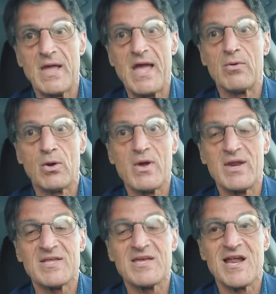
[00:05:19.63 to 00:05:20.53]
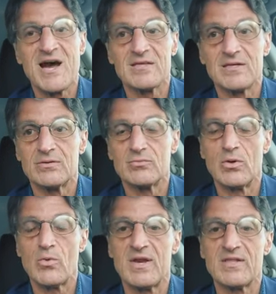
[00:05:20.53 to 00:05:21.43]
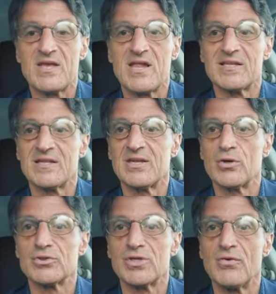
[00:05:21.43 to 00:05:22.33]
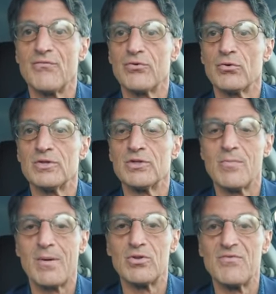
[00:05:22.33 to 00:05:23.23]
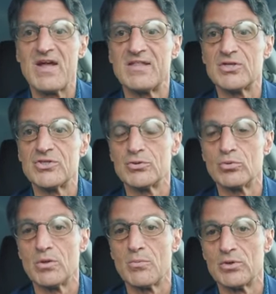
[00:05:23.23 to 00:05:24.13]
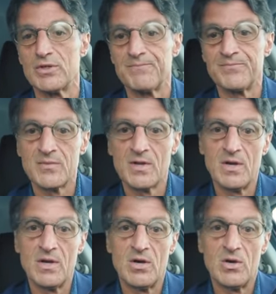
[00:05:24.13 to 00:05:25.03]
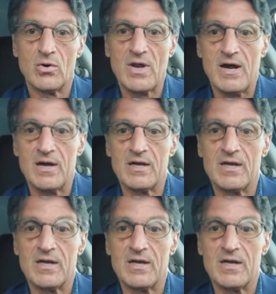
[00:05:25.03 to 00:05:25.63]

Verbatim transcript: Quindi è, quindi è una guerra dichiarata, una guerra dichiarata nei nostri confronti, dobbiamo difenderci in tutti i modi.